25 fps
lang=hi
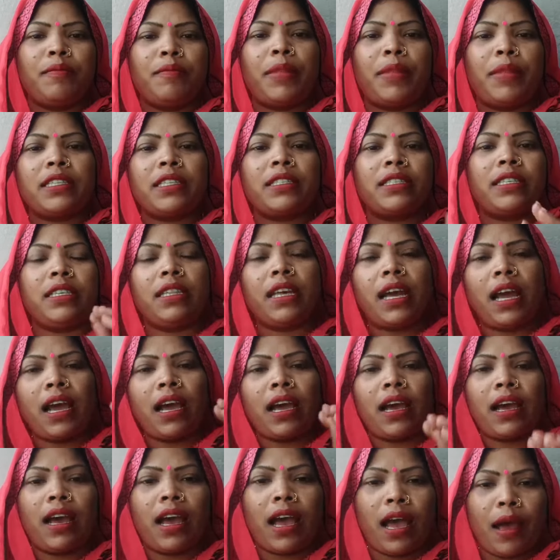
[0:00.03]
बस सीधा
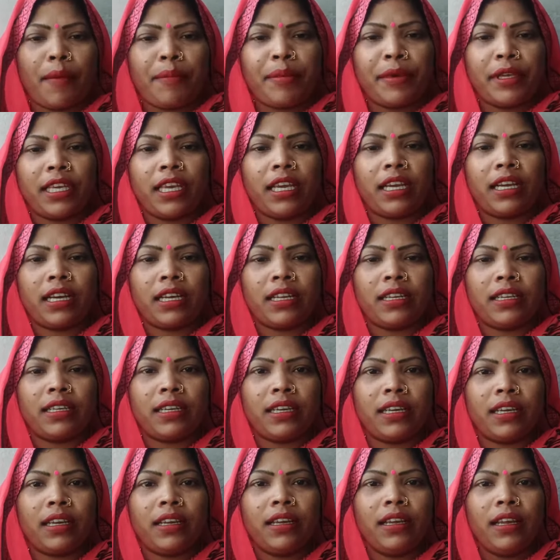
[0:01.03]
आप ये
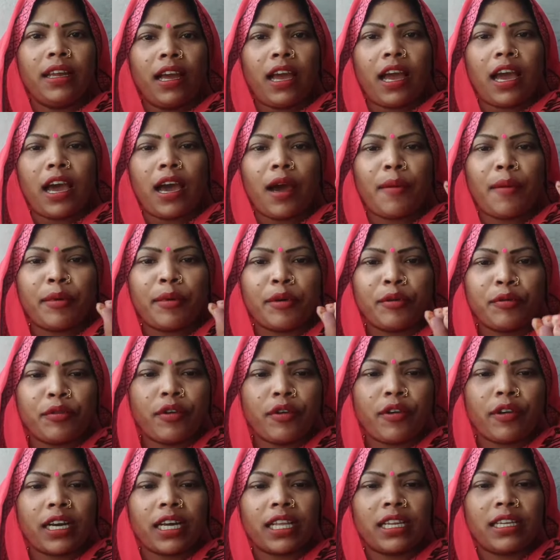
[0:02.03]
करिए आप
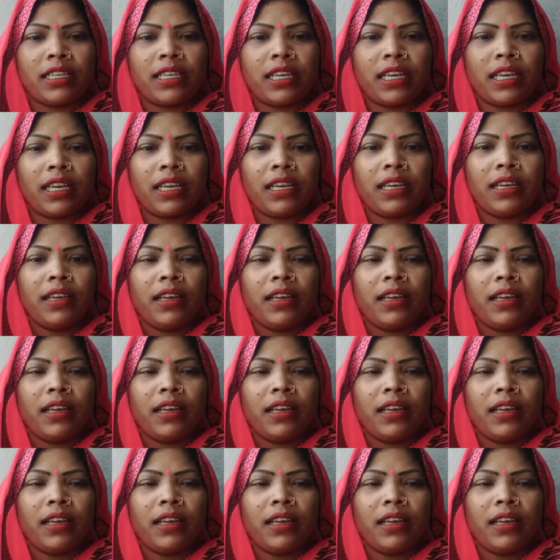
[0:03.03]
वो करिए